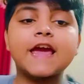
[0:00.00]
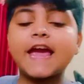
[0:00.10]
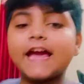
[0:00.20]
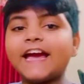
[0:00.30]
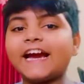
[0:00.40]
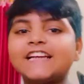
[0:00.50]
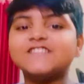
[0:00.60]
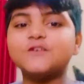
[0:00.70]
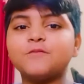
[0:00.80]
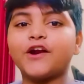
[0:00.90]
हे गाइस गुड
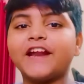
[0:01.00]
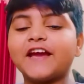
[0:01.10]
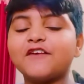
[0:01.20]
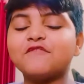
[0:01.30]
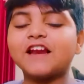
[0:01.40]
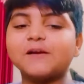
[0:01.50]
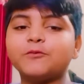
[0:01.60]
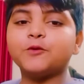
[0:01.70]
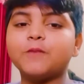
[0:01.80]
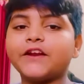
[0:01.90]
मॉर्निंग वेलकम टू
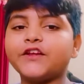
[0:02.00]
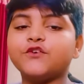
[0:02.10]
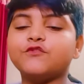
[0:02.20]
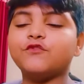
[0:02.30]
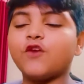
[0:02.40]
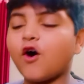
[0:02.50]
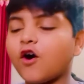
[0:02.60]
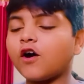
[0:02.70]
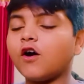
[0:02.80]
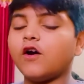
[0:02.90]
माय न्यू
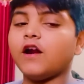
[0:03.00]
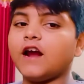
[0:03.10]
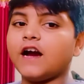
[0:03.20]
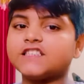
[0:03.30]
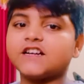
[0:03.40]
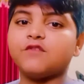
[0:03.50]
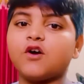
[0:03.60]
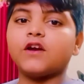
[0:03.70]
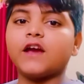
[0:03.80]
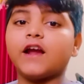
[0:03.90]
ब्लॉग और आज का ब्लॉग
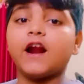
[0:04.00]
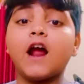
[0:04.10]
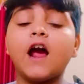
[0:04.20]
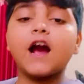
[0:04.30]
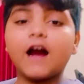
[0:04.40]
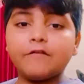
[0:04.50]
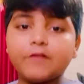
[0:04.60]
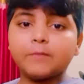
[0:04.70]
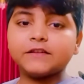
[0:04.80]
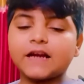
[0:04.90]
यार काफ़ी
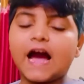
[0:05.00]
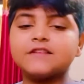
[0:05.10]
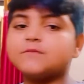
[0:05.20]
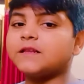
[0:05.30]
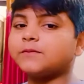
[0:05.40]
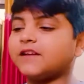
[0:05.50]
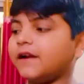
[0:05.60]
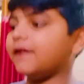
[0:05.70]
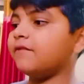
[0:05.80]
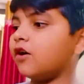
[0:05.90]
अमेजिंग आज मतलब संडे
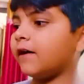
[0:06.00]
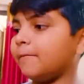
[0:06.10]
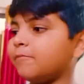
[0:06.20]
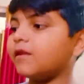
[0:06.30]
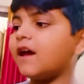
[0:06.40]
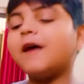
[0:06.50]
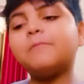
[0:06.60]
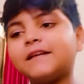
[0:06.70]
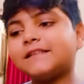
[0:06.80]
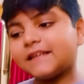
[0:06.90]
ब्लॉग है
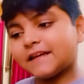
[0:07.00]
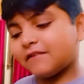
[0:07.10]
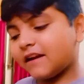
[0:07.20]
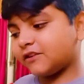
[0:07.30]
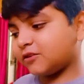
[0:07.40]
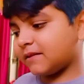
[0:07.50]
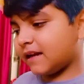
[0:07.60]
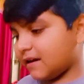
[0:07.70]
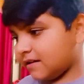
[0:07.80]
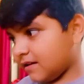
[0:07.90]
अमेजिंग ये वाला तो मेरा
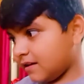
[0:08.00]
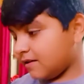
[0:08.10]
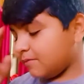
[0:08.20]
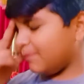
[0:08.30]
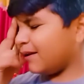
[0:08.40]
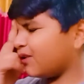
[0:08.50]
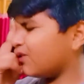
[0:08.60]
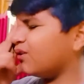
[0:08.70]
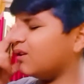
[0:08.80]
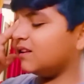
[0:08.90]

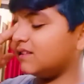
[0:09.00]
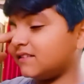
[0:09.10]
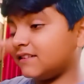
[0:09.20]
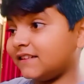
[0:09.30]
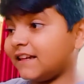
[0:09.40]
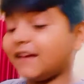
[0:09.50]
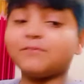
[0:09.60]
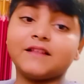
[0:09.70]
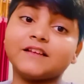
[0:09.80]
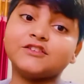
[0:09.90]
बिल्कुल सेम
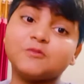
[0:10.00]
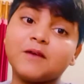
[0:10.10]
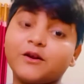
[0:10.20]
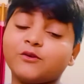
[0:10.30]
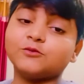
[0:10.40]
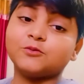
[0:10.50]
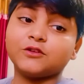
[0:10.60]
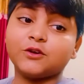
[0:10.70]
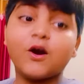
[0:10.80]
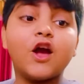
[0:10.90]
थिंग जो मैं हर रोज़ बोलता
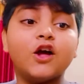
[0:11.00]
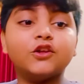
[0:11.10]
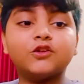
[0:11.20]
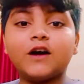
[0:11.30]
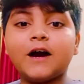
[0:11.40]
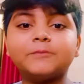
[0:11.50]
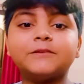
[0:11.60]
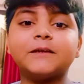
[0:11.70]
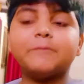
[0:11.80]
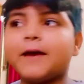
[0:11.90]
हूँ तो अब से
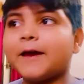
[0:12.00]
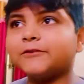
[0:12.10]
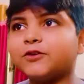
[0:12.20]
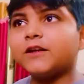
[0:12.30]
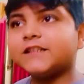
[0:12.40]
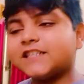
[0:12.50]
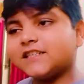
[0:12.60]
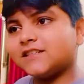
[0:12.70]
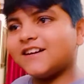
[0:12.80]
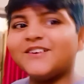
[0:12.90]
मैं थोड़ा चेंज
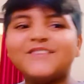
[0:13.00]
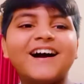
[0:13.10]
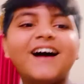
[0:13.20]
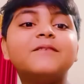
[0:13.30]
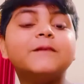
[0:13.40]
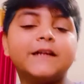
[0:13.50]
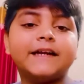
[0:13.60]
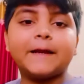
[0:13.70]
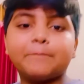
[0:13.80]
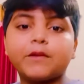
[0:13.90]
करूँगा ठीक है
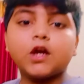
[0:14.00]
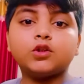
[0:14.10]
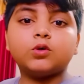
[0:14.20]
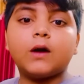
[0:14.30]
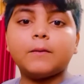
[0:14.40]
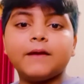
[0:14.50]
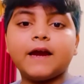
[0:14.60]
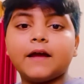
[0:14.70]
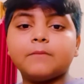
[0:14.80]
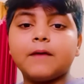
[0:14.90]
तो अभी
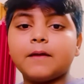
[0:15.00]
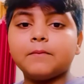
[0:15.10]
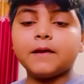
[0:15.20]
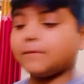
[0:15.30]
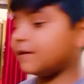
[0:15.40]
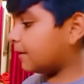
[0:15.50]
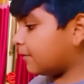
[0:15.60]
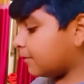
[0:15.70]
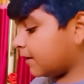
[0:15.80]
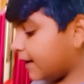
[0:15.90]
यार मैं भी मतलब
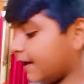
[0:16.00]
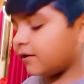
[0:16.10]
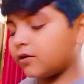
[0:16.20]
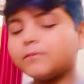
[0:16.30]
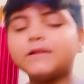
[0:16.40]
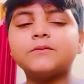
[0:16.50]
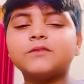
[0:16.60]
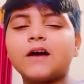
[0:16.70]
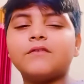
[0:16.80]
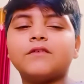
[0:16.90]
अपना रूम मतलब
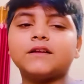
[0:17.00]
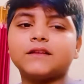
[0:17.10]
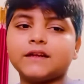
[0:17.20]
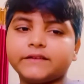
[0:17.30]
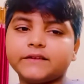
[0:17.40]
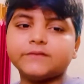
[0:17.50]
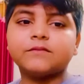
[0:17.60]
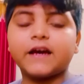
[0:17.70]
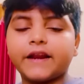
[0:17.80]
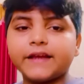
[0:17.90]
साफ़ करते रहते हैं
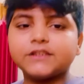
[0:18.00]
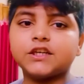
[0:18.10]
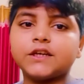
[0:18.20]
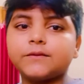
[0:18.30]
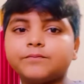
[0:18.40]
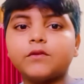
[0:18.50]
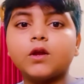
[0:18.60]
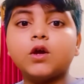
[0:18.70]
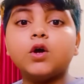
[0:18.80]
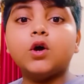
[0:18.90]
करना ही चाहिए
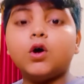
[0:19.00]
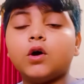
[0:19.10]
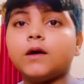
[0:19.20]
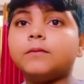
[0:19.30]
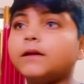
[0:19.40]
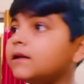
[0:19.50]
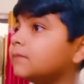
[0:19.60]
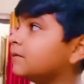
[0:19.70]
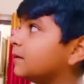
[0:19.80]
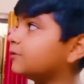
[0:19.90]
और अभी
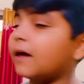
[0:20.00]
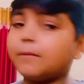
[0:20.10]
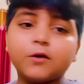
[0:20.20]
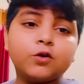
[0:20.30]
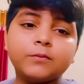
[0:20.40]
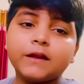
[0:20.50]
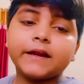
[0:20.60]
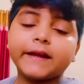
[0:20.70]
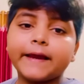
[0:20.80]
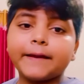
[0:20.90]
मतलब शाम में घूमने
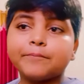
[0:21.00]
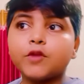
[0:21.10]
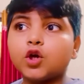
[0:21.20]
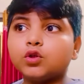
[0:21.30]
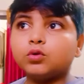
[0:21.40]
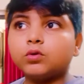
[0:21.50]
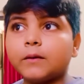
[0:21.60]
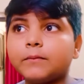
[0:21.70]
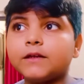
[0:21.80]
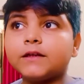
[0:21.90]
निकलेंगे तो
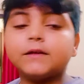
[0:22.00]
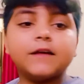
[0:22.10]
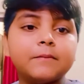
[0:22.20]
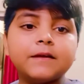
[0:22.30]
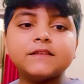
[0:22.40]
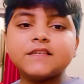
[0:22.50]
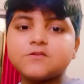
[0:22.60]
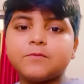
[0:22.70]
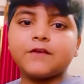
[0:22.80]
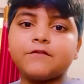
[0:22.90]
अभी अभी जस्ट
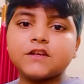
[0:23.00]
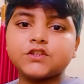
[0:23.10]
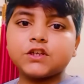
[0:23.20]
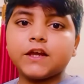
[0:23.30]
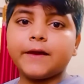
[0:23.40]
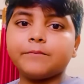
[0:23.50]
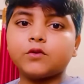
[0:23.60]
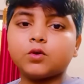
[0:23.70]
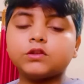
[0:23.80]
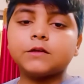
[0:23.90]
ब्रेकफास्ट किया
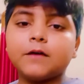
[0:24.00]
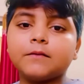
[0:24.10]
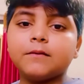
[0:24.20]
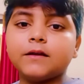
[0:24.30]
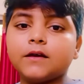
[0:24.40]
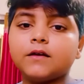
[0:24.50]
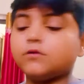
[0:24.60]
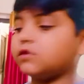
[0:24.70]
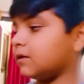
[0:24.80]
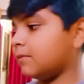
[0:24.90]
उसके बाद में आ,
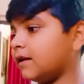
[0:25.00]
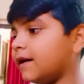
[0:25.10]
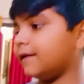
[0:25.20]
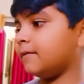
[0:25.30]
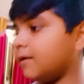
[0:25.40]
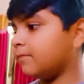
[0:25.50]
उसके बाद आया था मैं